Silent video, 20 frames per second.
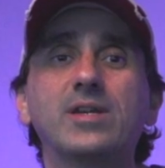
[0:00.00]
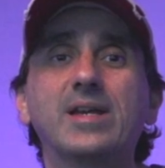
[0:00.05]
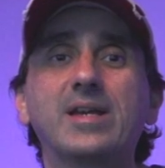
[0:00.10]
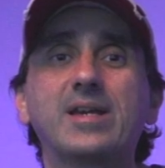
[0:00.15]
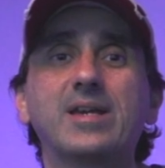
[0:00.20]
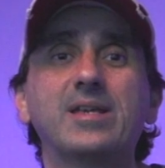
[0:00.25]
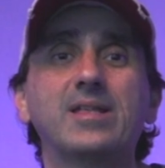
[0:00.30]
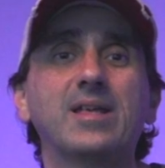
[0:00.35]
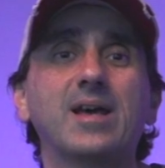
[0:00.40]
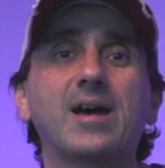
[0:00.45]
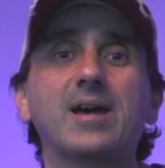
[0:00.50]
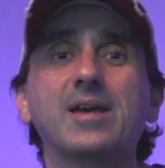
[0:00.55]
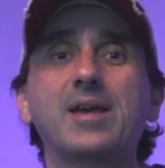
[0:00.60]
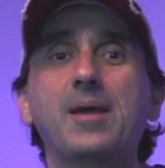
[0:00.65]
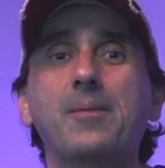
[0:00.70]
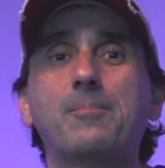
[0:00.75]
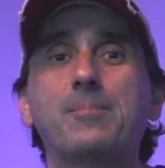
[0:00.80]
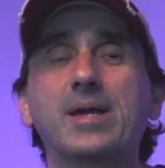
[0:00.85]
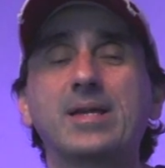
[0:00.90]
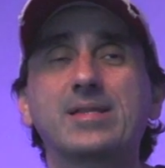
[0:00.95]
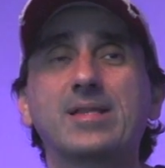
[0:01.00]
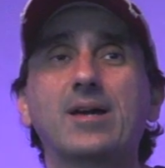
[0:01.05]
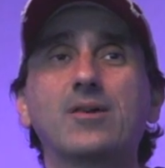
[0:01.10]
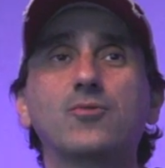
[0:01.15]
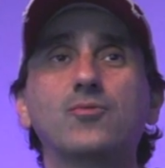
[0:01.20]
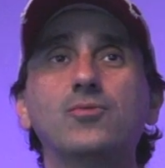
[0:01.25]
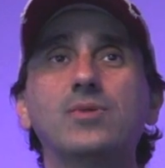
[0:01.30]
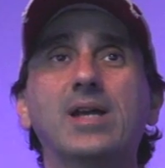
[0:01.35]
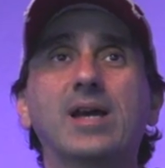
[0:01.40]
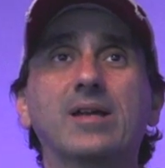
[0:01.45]
le queda
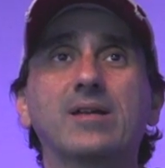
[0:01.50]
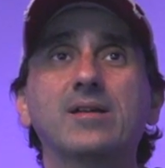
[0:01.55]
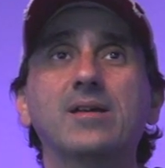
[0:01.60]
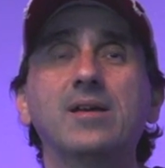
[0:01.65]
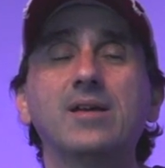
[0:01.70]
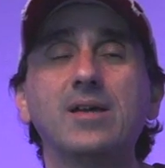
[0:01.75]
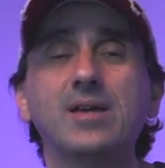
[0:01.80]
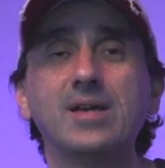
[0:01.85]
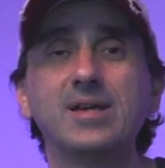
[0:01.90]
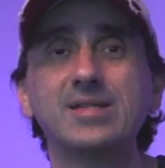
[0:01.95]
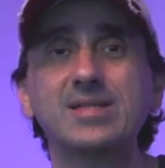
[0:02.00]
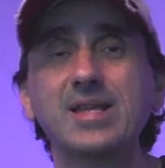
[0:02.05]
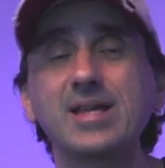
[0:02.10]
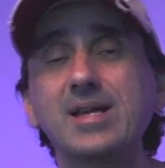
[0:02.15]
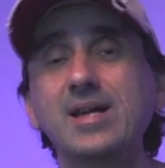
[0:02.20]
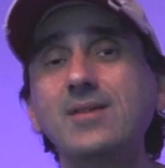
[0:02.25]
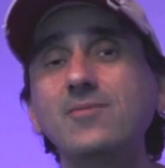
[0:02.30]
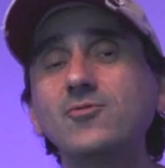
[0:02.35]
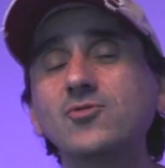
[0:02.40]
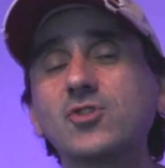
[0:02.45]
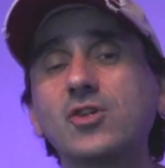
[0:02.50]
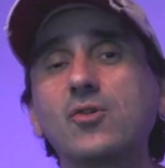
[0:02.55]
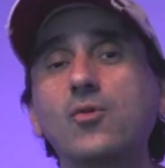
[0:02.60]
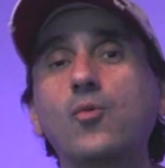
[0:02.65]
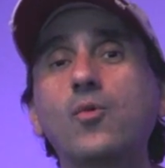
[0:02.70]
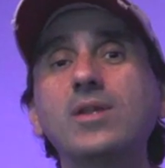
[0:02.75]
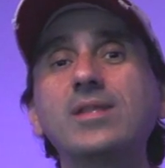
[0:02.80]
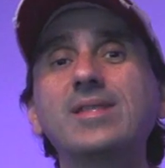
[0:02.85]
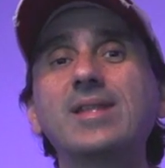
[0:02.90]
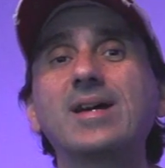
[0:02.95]
espectacular. Tengamos en
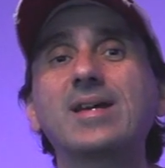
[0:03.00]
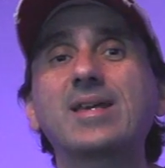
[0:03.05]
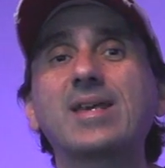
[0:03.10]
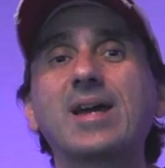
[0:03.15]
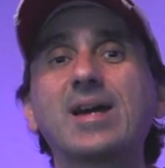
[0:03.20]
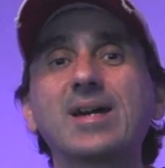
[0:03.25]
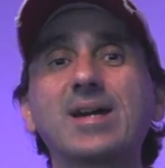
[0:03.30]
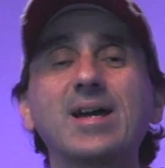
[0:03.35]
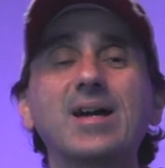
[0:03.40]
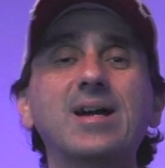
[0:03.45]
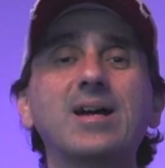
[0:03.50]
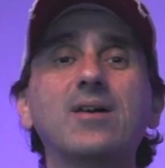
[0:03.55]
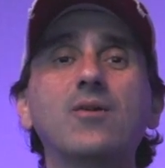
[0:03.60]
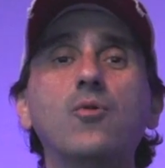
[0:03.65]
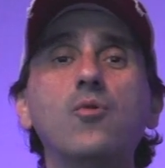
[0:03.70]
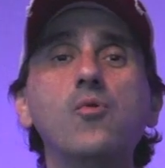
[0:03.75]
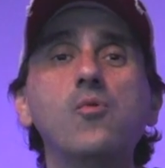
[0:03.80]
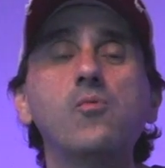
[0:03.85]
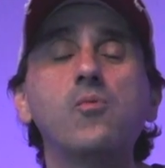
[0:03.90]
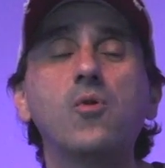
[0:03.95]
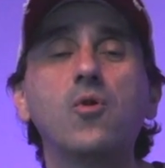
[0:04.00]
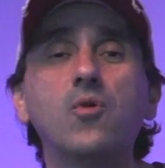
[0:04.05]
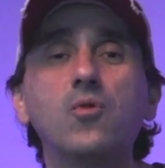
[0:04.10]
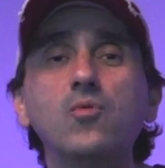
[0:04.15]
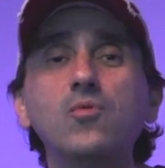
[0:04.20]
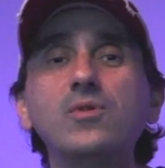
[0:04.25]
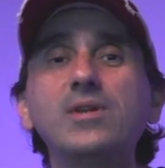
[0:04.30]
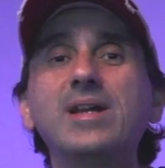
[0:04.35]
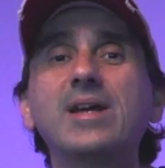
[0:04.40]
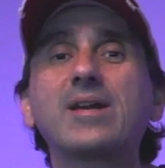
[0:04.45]
cuenta que acá hubo
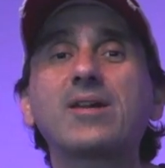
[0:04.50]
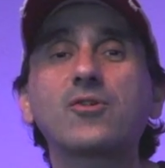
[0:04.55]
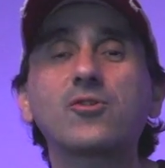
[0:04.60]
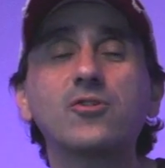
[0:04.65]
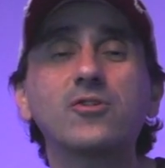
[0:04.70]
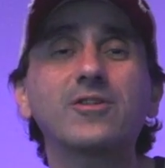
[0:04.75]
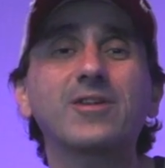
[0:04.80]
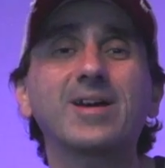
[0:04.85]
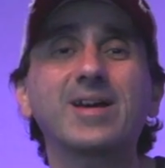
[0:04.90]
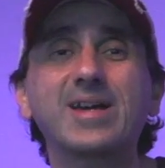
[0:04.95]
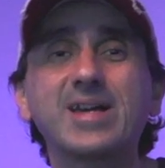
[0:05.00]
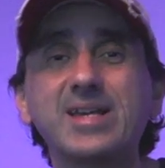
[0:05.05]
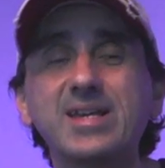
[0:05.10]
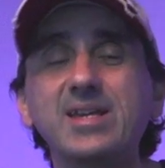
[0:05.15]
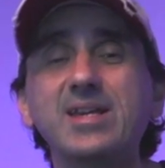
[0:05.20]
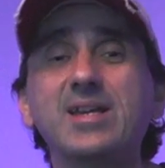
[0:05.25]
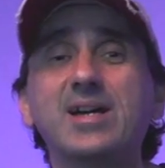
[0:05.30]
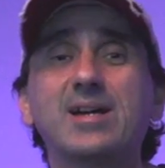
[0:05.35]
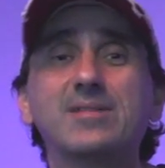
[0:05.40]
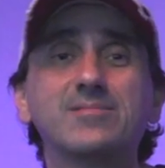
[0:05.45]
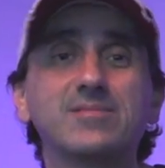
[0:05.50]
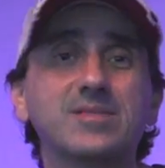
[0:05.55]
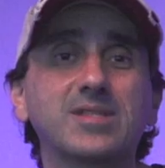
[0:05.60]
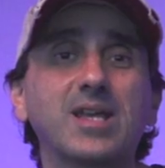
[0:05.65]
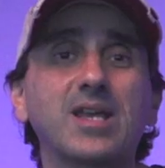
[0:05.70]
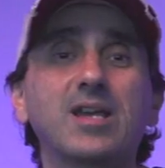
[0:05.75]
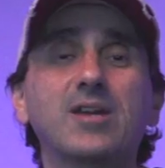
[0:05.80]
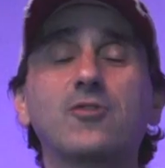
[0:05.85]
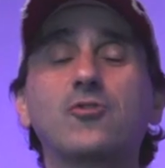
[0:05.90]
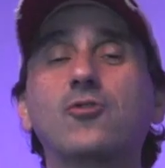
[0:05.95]
un error
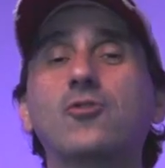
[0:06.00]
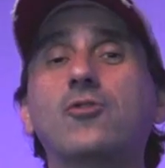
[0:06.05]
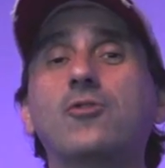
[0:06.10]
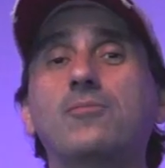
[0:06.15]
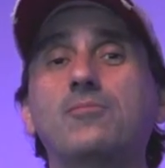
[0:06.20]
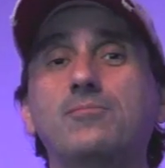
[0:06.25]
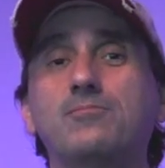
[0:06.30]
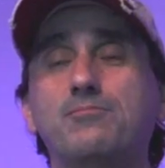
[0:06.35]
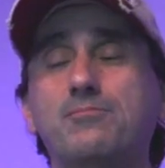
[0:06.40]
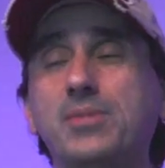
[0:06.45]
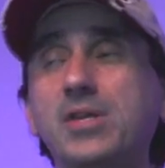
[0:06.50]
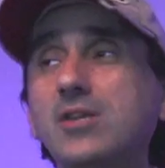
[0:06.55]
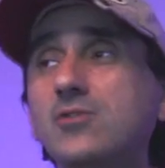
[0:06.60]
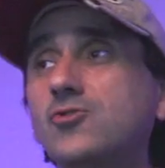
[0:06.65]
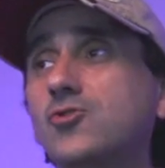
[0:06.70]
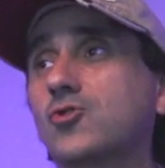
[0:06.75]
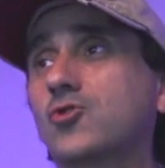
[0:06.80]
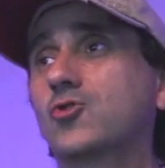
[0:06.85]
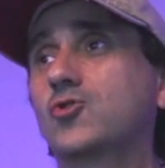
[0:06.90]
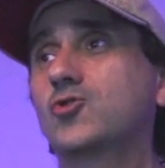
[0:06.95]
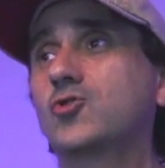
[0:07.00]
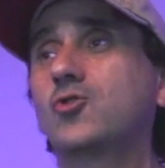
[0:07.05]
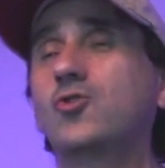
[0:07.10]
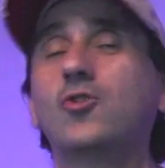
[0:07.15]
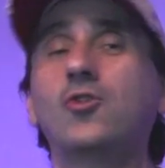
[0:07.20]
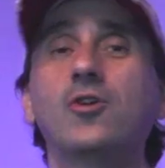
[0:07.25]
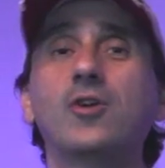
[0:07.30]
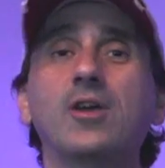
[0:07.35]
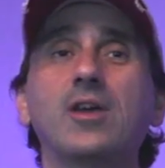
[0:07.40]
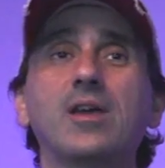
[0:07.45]
gigantesco, pienso
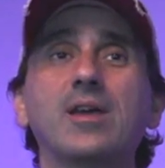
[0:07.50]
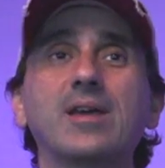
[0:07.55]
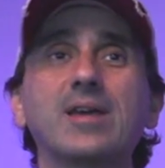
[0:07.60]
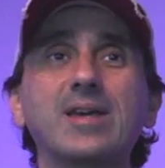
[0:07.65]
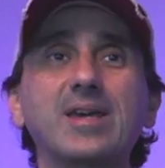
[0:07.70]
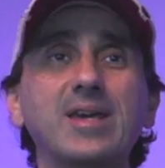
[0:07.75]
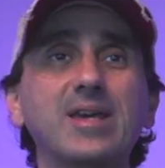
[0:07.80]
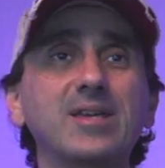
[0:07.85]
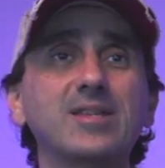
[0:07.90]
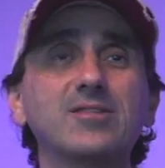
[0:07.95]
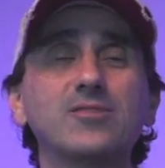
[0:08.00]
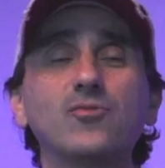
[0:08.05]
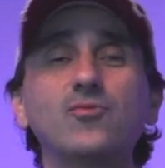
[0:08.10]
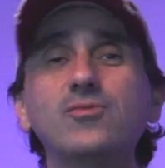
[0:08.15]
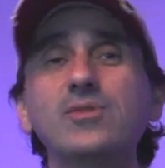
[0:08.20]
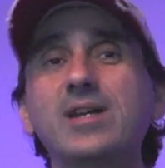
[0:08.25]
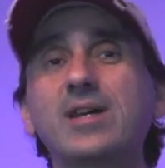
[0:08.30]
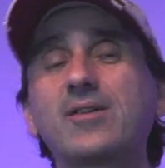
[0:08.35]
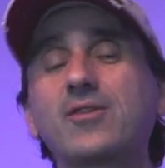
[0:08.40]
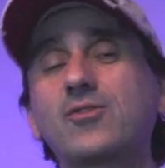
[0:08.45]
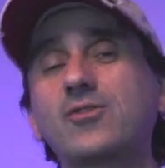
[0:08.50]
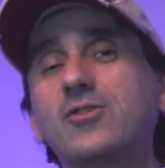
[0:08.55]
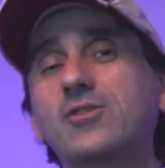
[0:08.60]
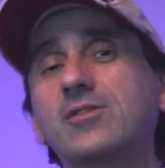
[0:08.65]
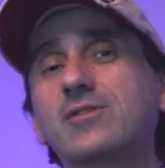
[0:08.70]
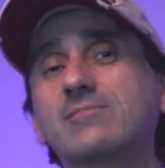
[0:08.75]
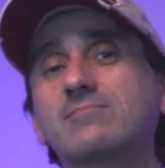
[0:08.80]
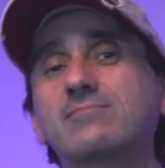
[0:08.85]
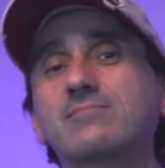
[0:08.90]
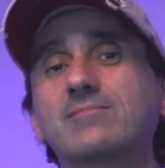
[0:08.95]
yo, que es un
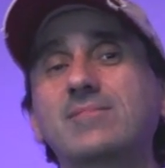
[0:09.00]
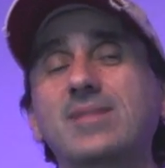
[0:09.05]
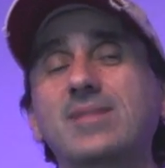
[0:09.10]
error